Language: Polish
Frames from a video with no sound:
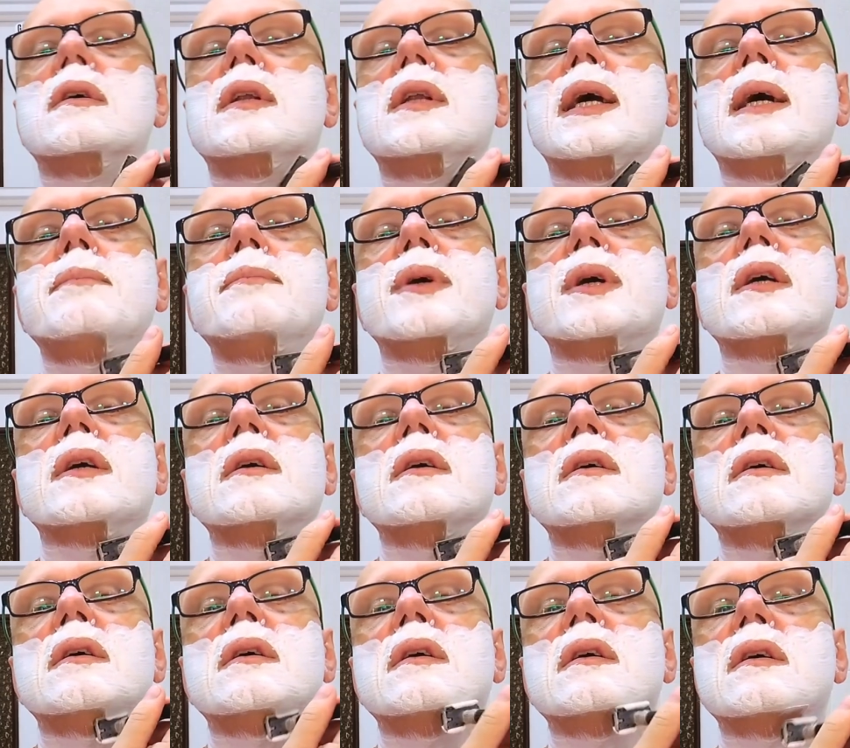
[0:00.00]
Lepiej
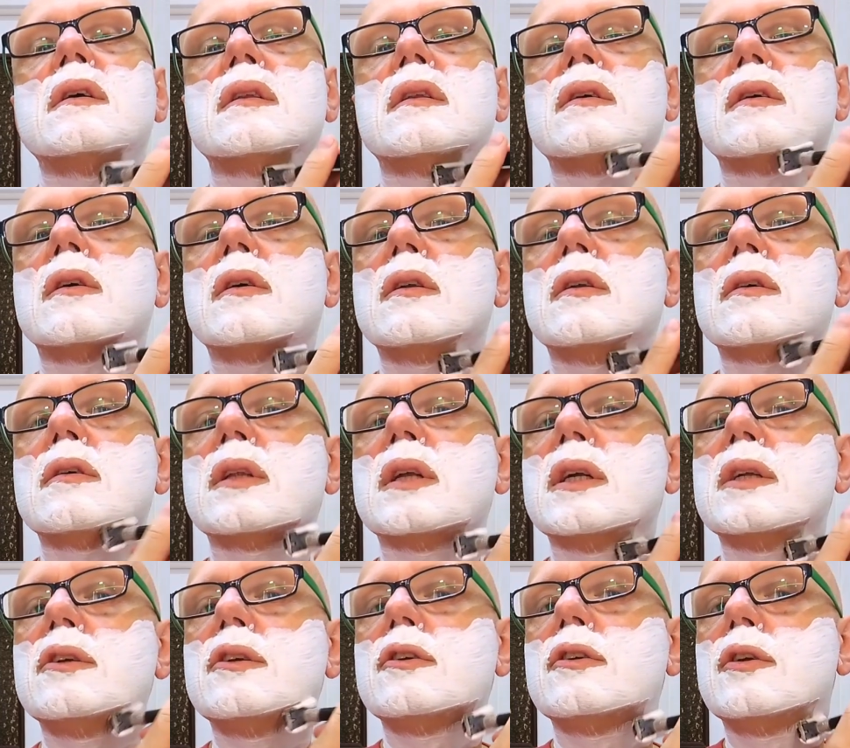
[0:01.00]
do
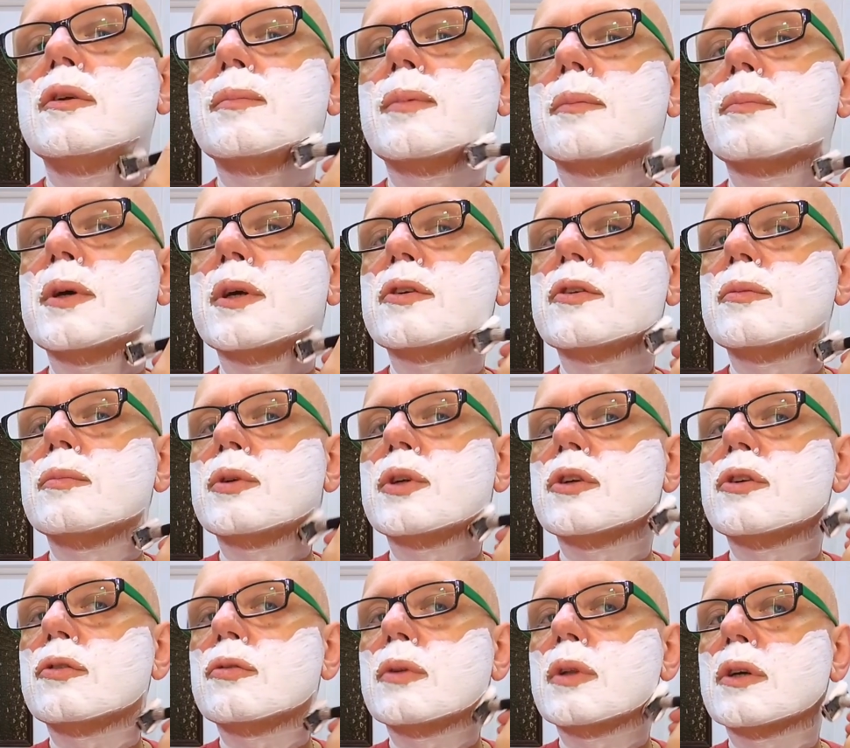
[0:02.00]
Golona Niźli po pierwszym
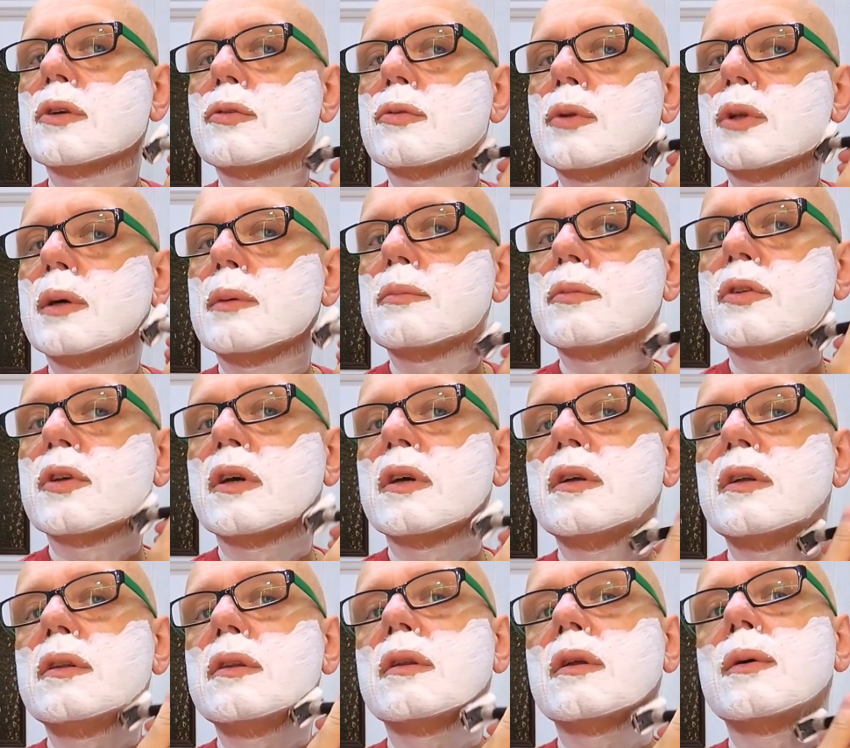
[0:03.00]
przejściu na siódemce
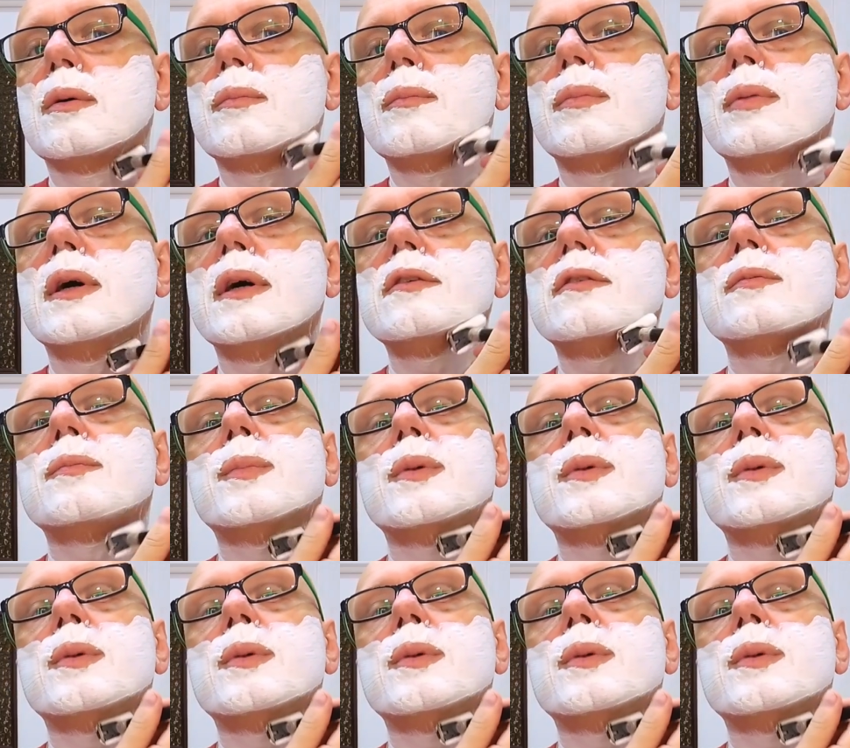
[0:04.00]
i to bez